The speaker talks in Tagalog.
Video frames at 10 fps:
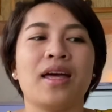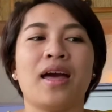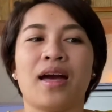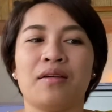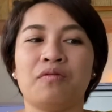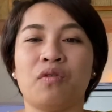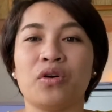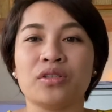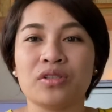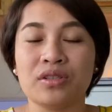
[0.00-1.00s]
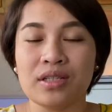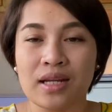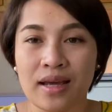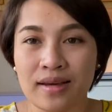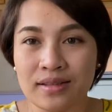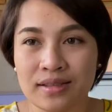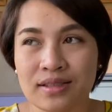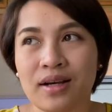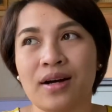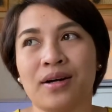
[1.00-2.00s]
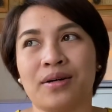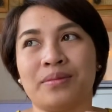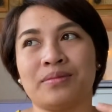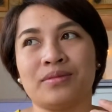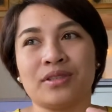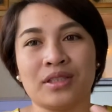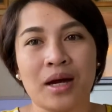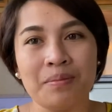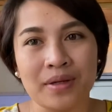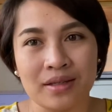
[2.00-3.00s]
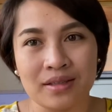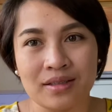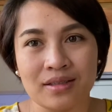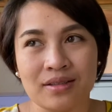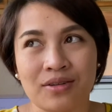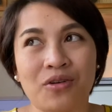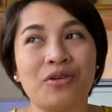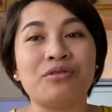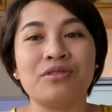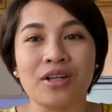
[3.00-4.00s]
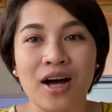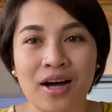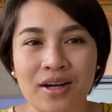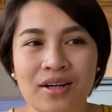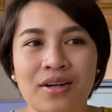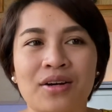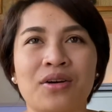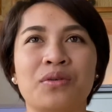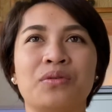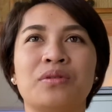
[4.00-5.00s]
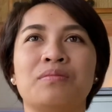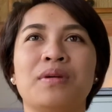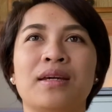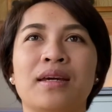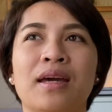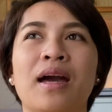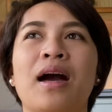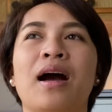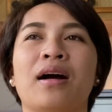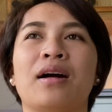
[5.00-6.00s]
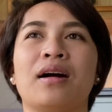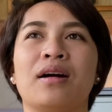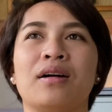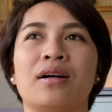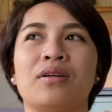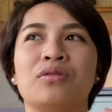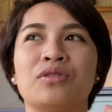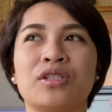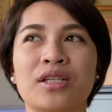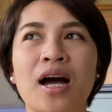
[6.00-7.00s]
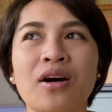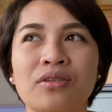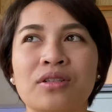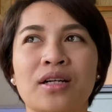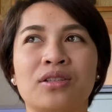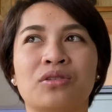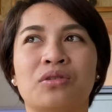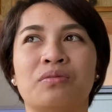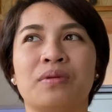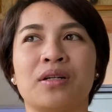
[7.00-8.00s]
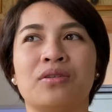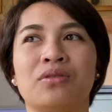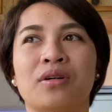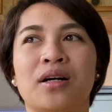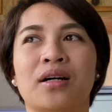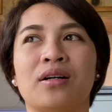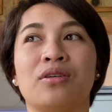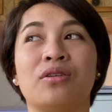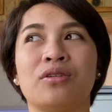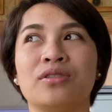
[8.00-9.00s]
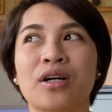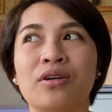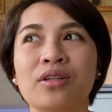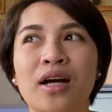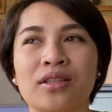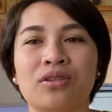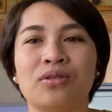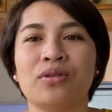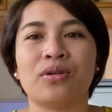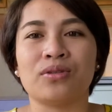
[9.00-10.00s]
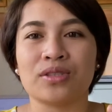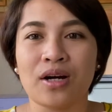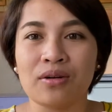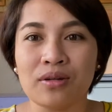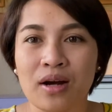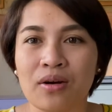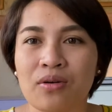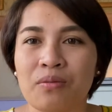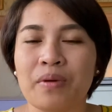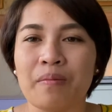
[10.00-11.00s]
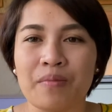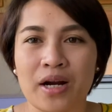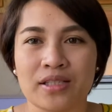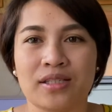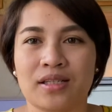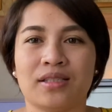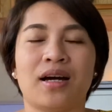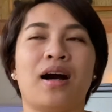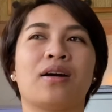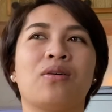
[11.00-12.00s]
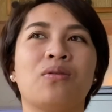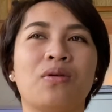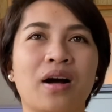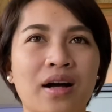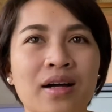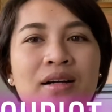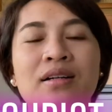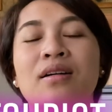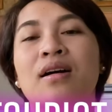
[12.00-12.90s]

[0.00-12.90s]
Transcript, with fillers: And for today's um, topic or vlog would be unsaon nato pagkuha unsaon nato or unsaon nako pag-process sa ako ang